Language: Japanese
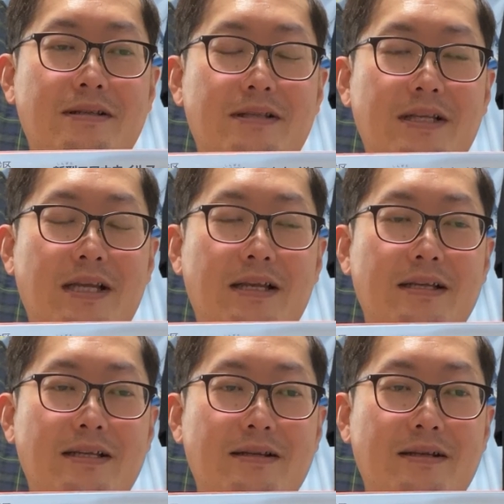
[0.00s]
ね、
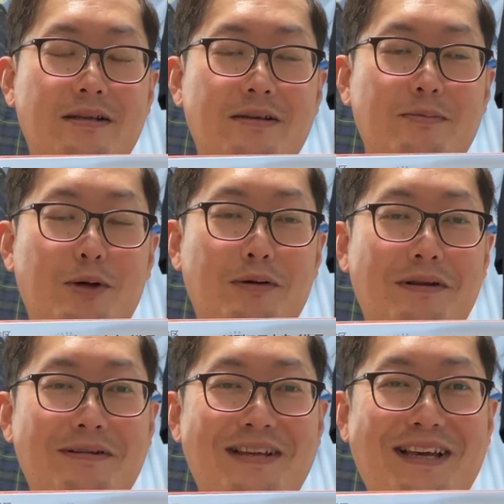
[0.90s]
えー、
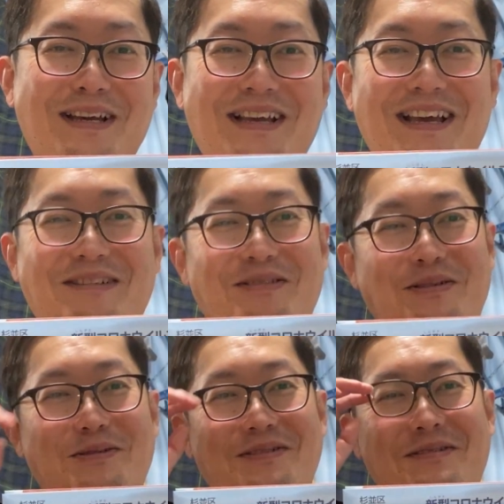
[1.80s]
僕芸、芸事
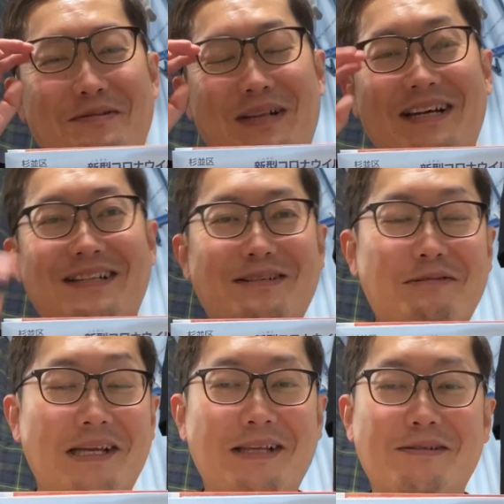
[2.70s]
のお仕事なんか少
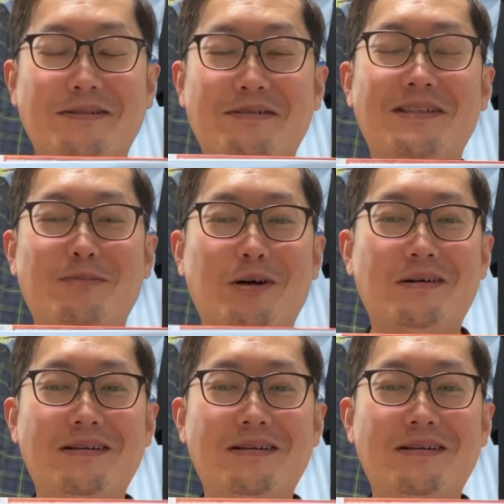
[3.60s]
ないけど、それでも、